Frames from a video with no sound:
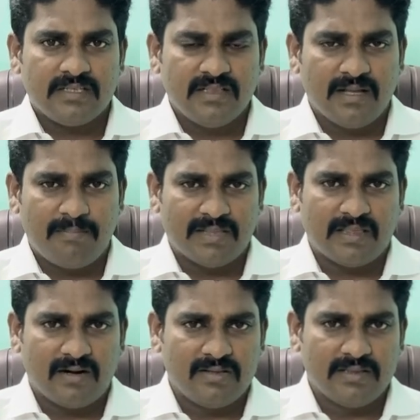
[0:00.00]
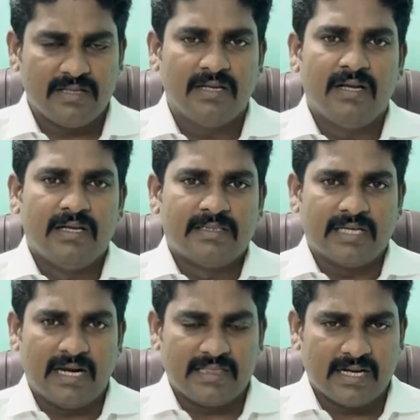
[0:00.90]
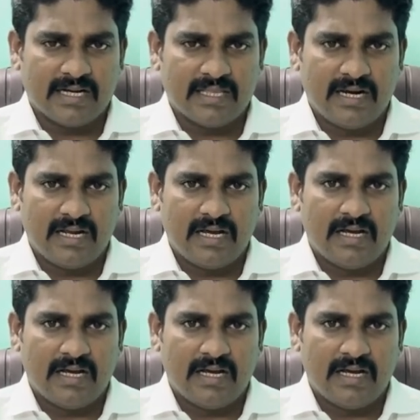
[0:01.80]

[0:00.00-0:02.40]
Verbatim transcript: இந்த பத்திரம் வந்து செல்லத்தக்கதல்ல